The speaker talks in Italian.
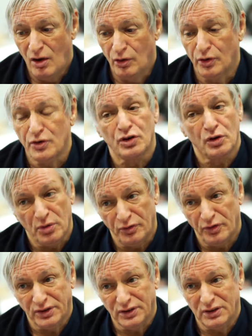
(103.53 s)
Loro sono più
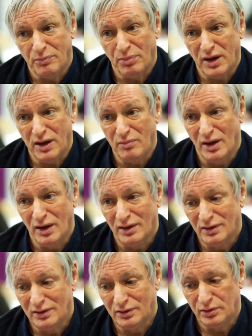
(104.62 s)
forti di prima,
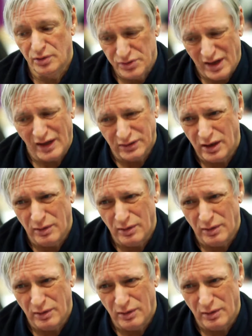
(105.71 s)
nonostante,